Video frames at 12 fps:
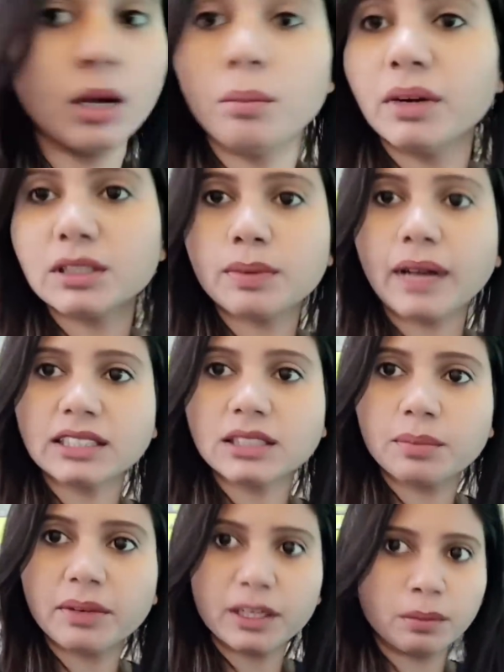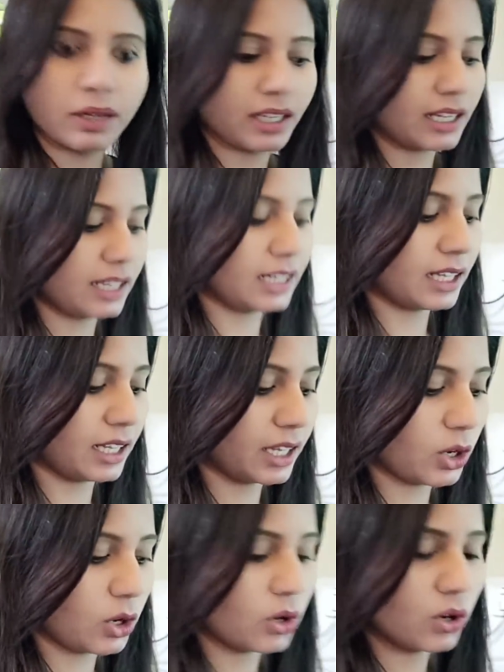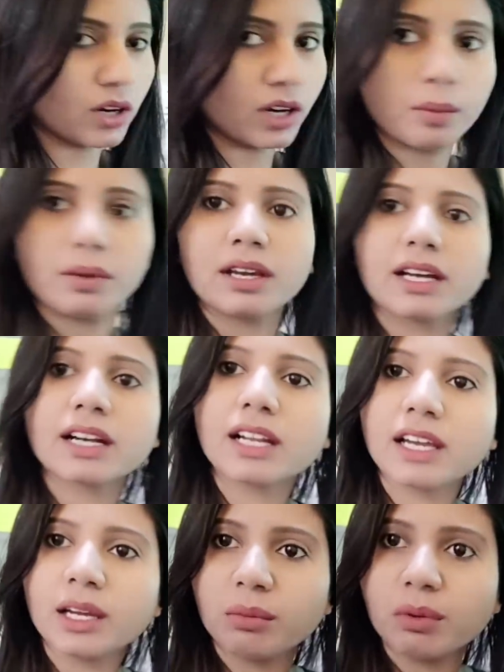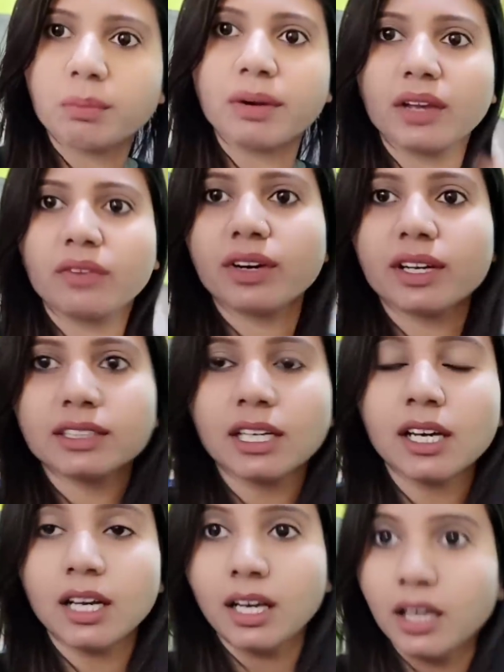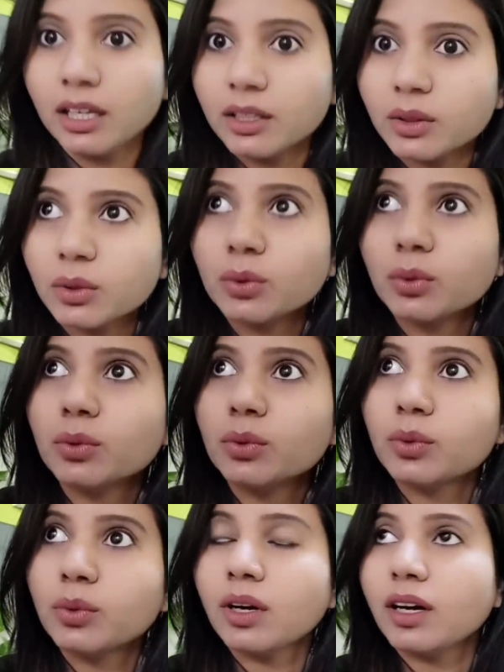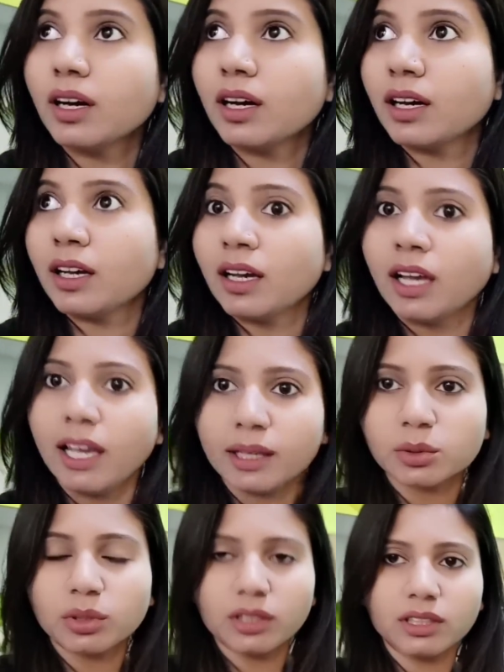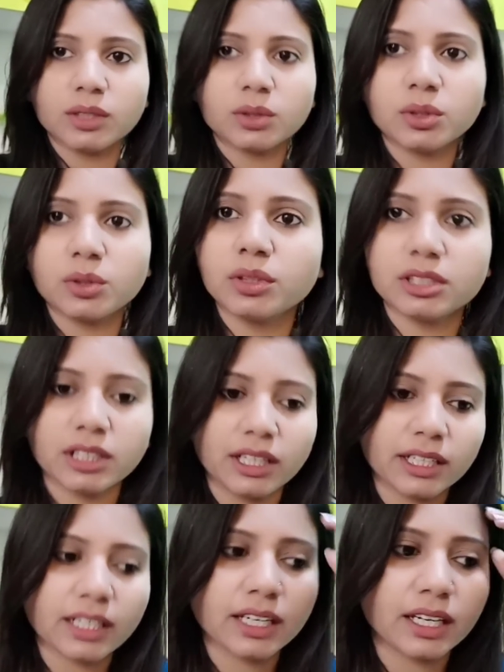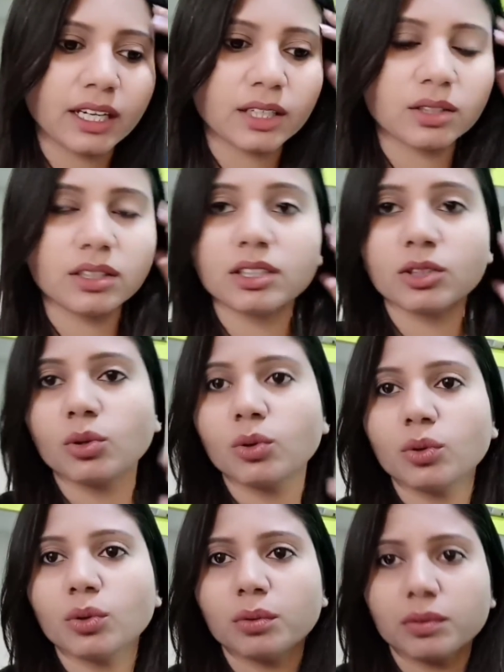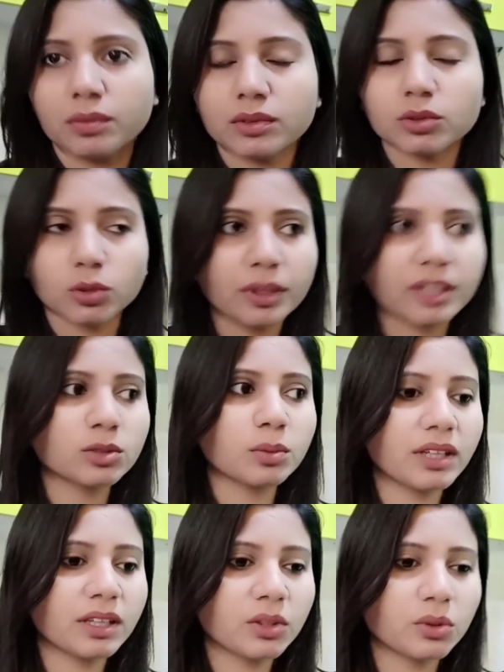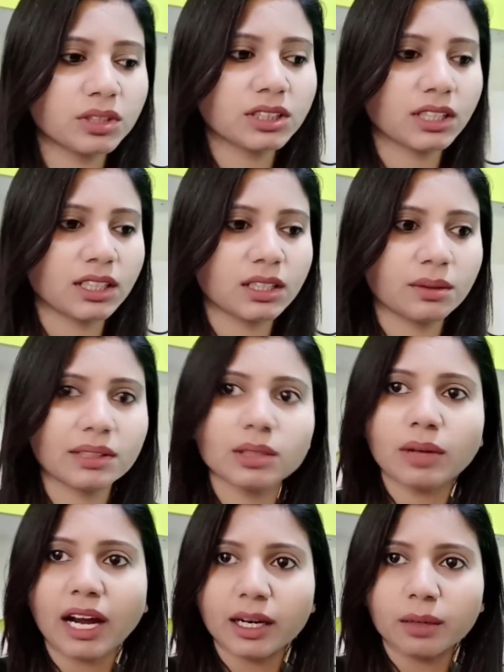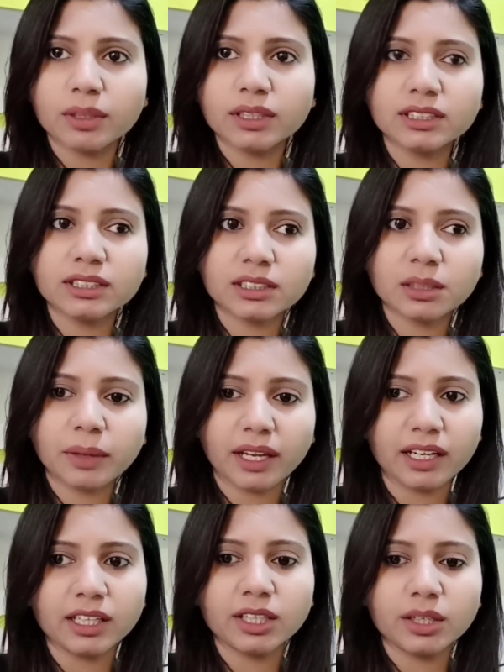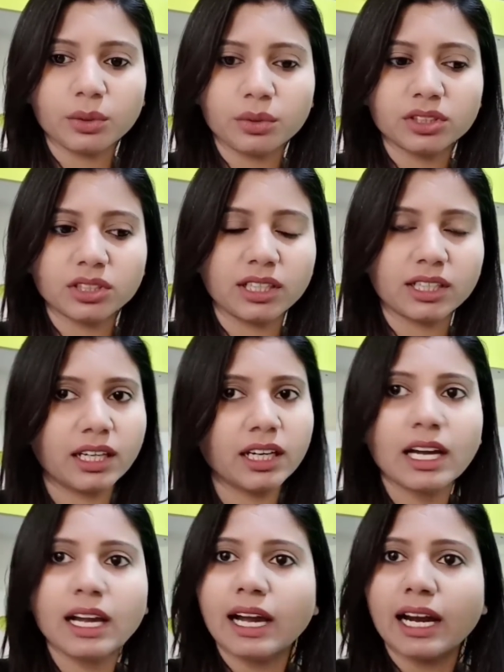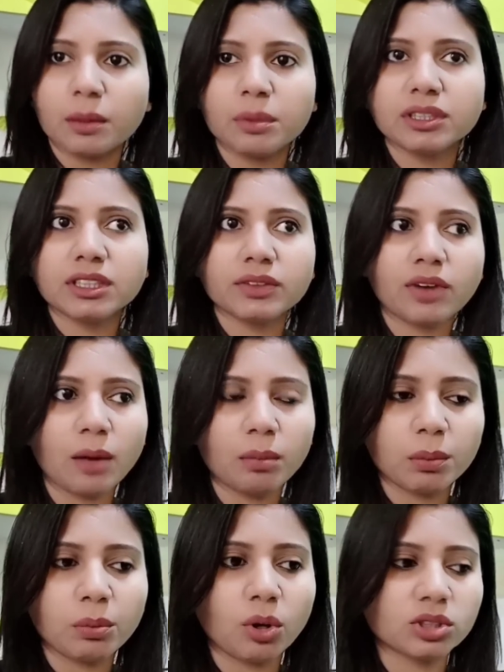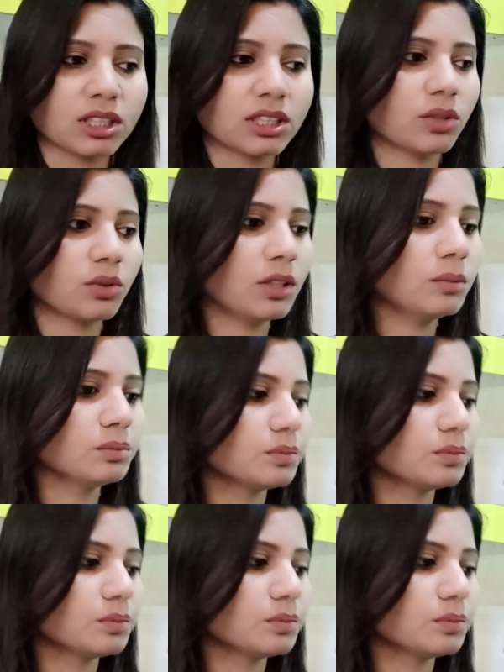बस पास्ता प्लेट में निकालना है और हमें करना है अभी ब्रेकफास्ट तो एक्चुअली ये तो ड्यूटी चले गए इनको सुबह सुबह ही ड्यूटी जाना था मतलब आठ बजे से पहले ही ये ड्यूटी चले गए आठ बजे वहाँ पर पहुँचना था मैंने